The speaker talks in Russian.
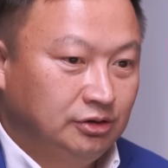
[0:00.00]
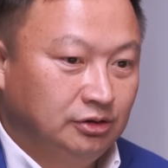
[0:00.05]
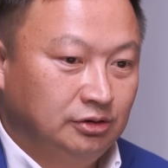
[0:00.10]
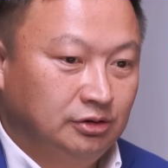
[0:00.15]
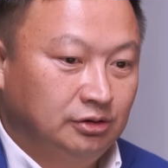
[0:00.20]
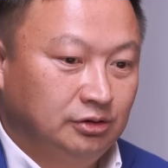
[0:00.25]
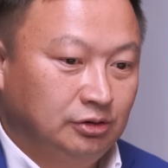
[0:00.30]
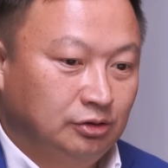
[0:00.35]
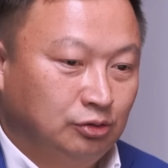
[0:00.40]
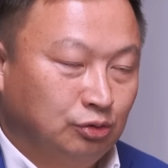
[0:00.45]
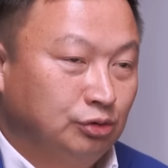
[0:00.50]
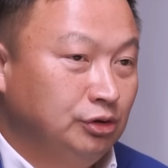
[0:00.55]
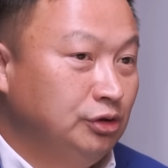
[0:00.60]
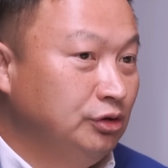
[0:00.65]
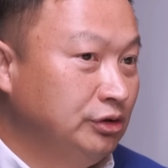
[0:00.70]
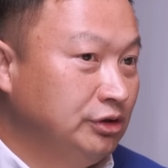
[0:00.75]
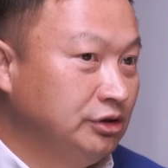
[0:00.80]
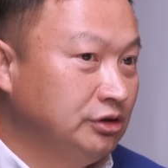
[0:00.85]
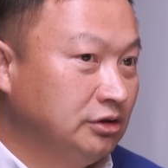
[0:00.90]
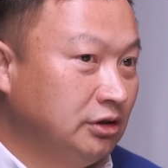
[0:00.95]
э,
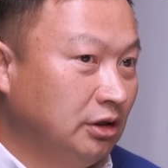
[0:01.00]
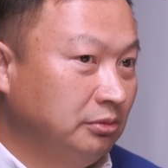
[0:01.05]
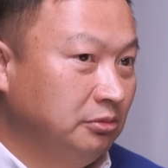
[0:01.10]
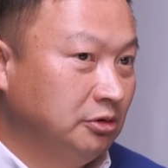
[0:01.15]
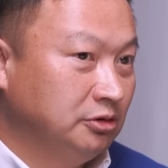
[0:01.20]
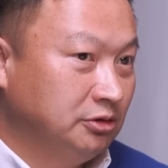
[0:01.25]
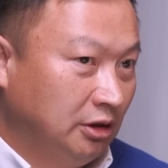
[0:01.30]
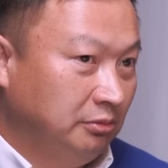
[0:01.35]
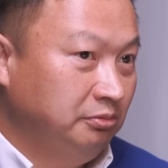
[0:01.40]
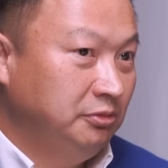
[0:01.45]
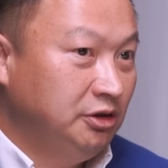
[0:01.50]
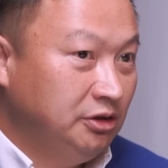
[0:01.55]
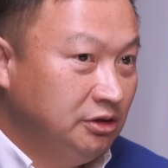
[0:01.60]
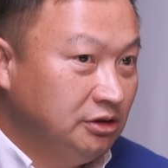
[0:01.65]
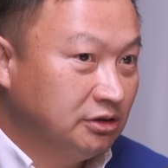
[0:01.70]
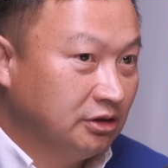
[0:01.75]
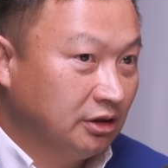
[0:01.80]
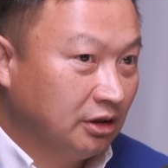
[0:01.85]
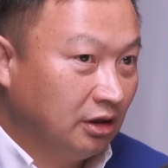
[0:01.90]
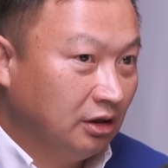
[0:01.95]
курирующий зам,
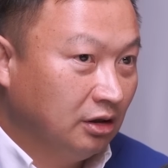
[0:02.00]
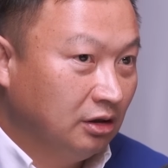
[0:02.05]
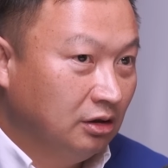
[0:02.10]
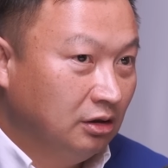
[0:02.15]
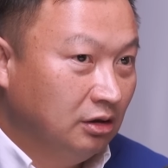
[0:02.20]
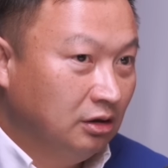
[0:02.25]
замминистра. Угу.